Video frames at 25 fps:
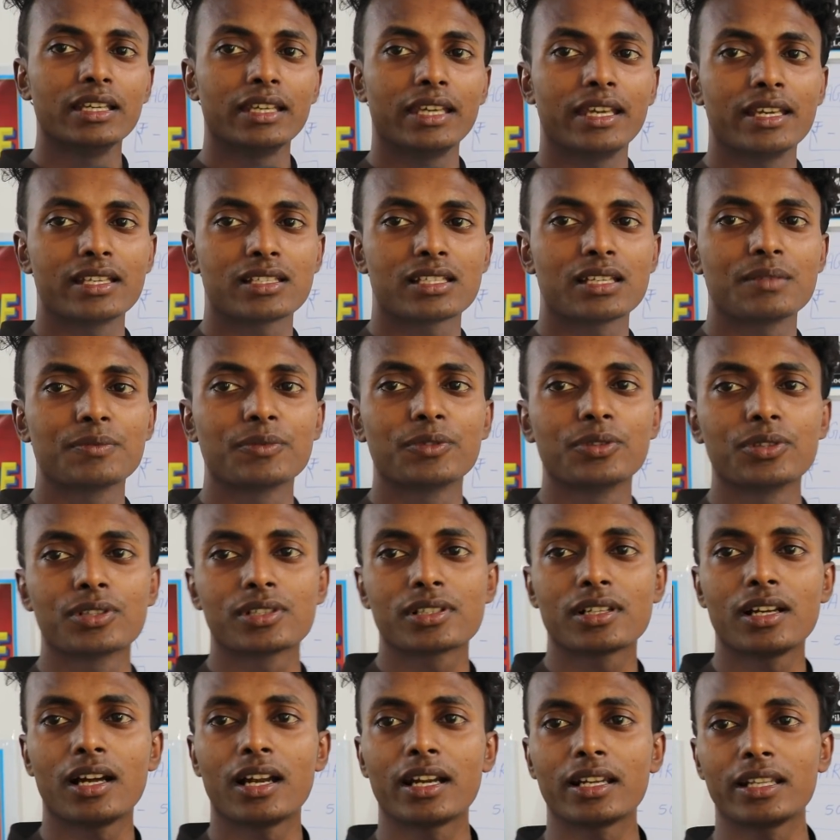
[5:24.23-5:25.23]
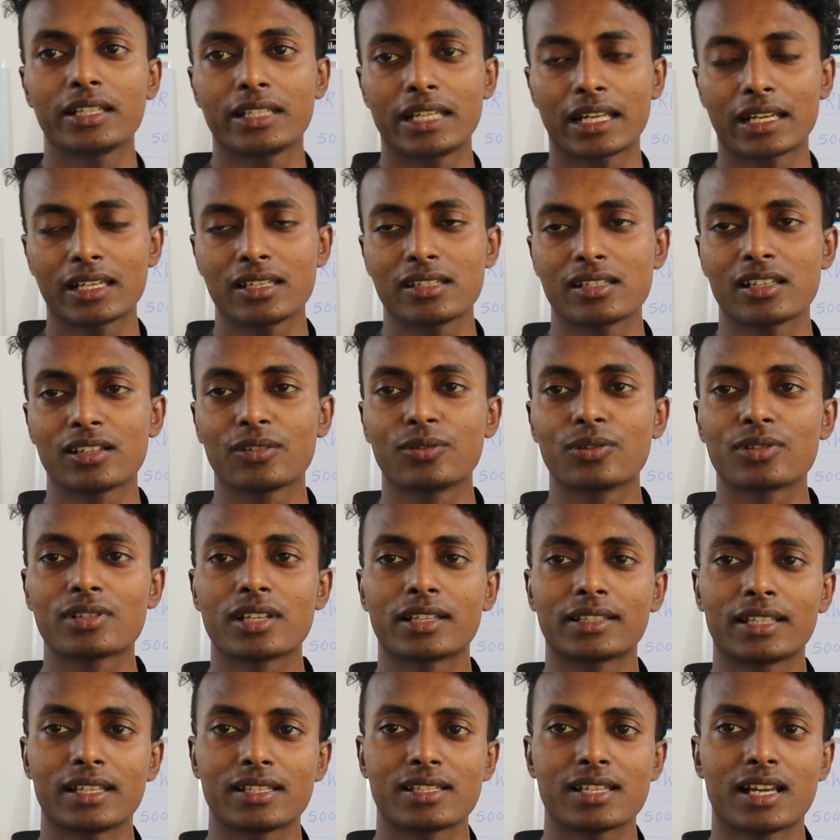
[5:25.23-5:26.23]
ए एस एम गुड्स गार्ड टेक्नीशियन कोर्स
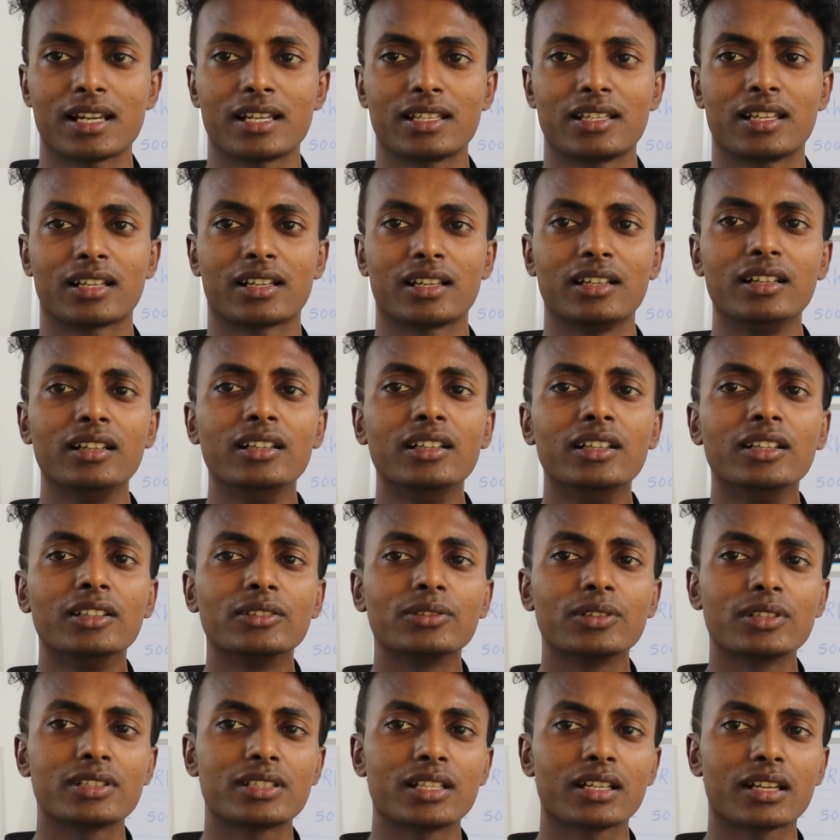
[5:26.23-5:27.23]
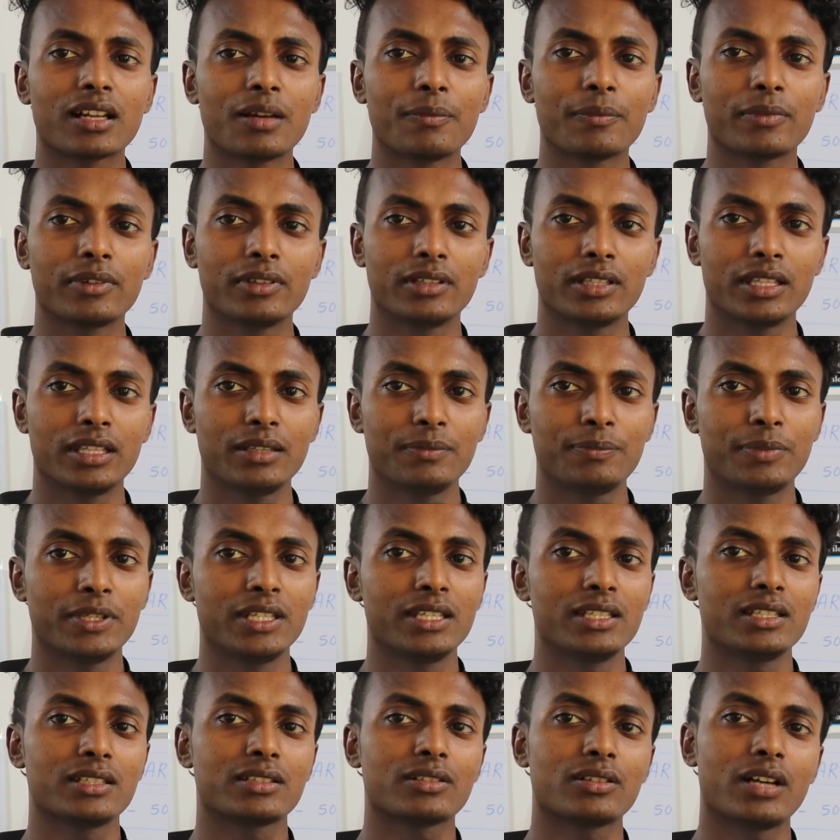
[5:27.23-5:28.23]
आता है चार हज़ार का तो इस तरह का हम
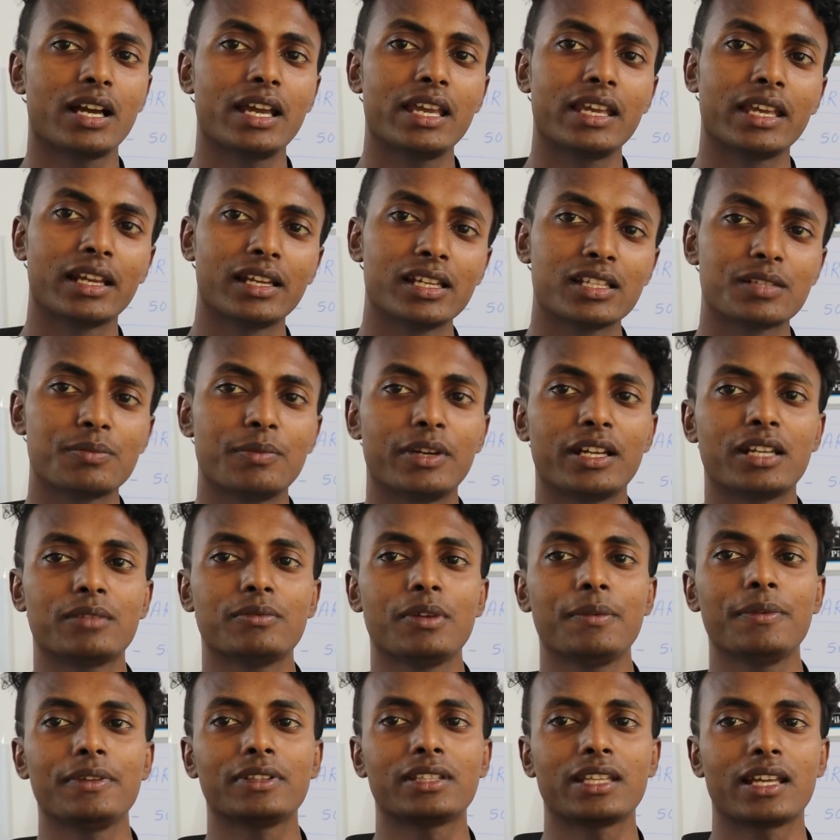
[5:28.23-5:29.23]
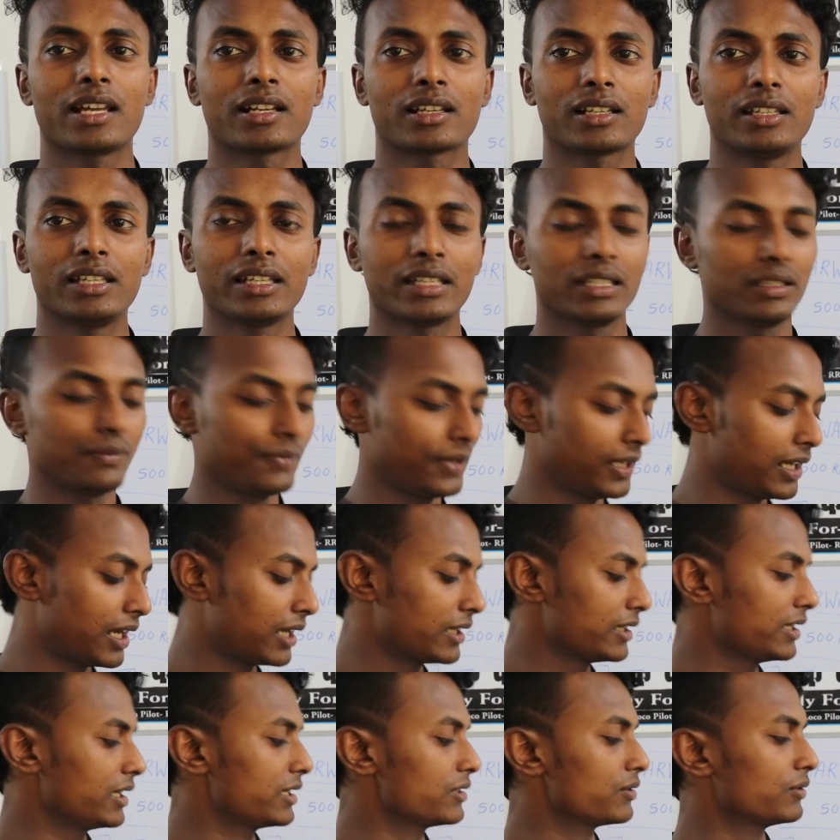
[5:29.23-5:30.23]
फिर इसका इंग्लिश मीडियम में भी तैयार करें लेकिन
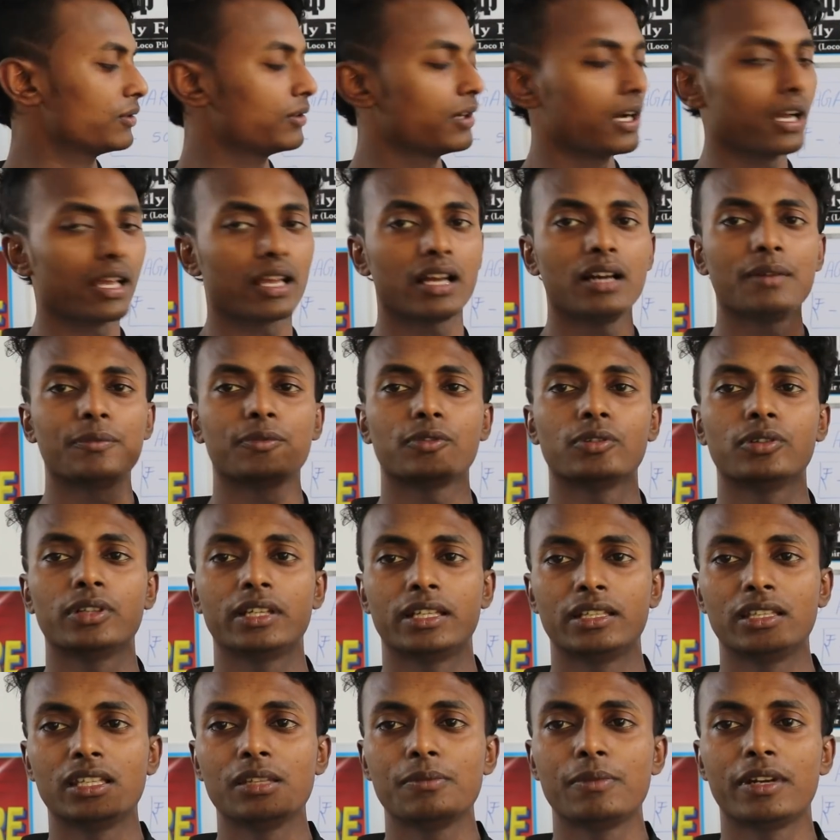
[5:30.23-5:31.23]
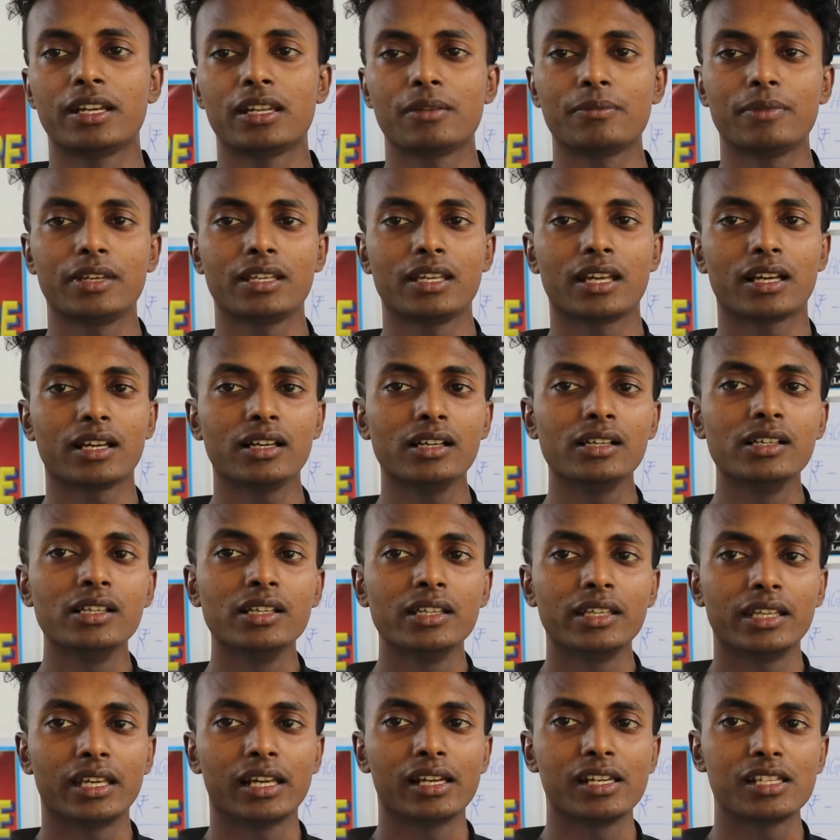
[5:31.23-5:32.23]
फिलहाल ये जो आएगा वो हिंदी मीडियम में ही आएगा
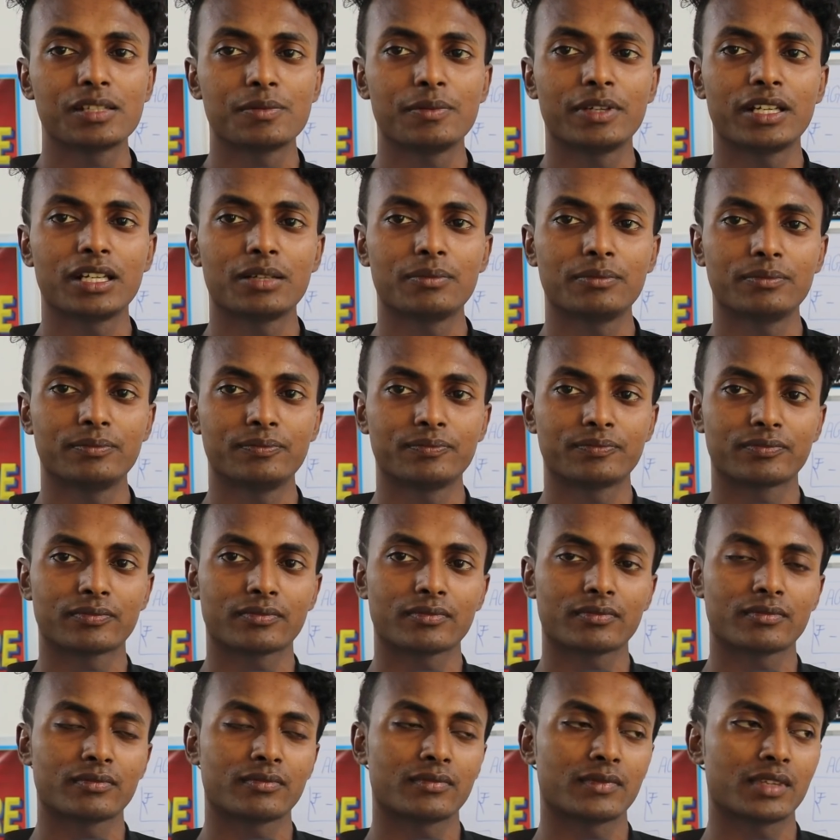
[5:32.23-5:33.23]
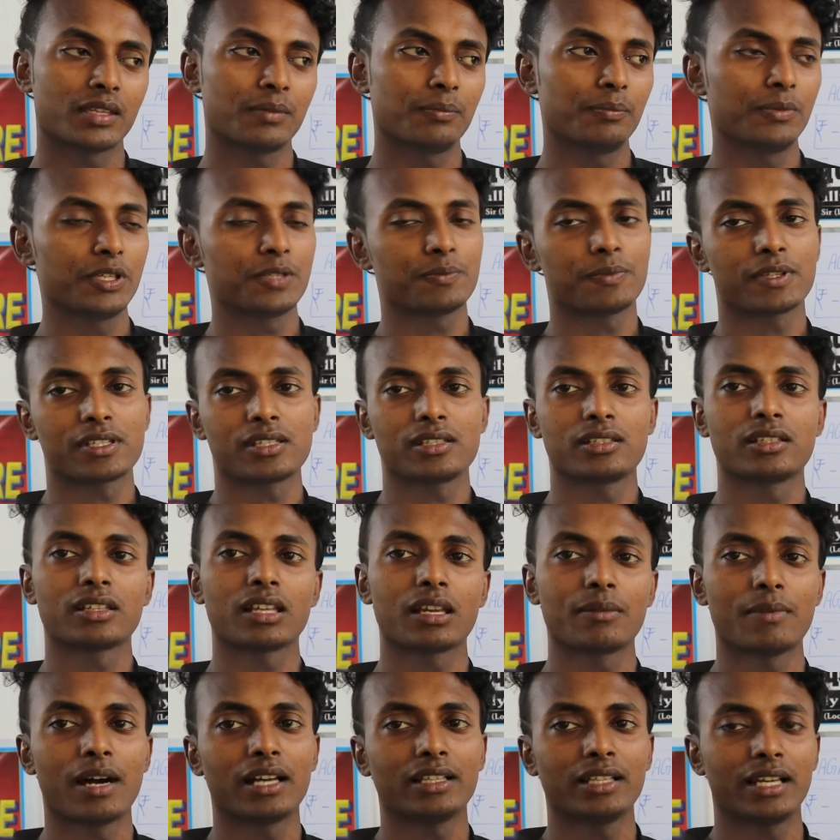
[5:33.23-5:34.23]
इंग्लिश मीडियम हम्म, बीस पच्चीस दिन
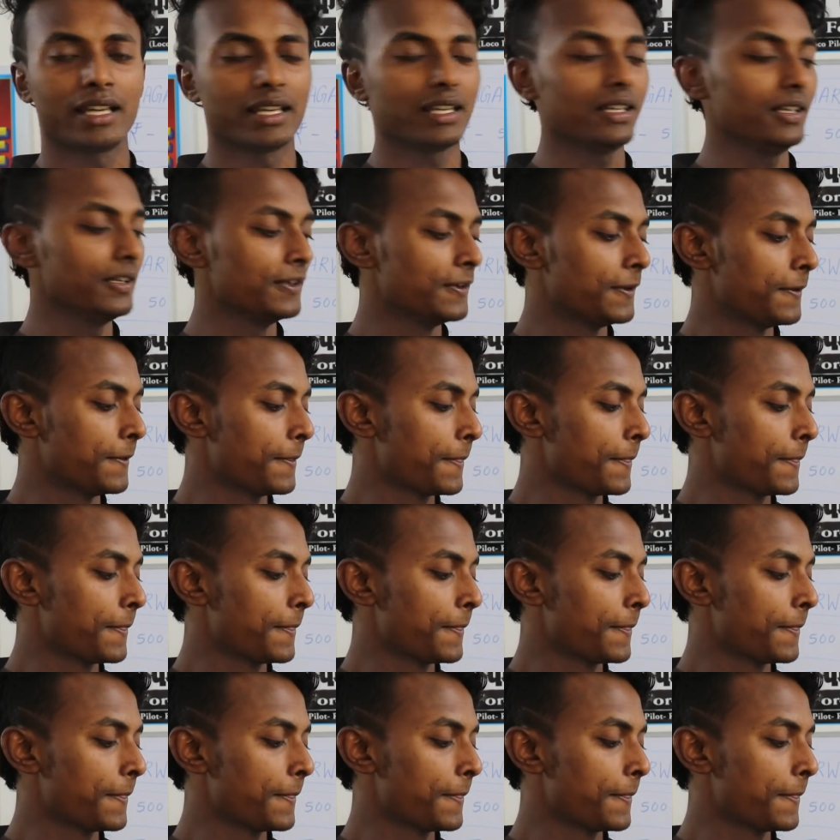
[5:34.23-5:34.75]
के बाद आएगा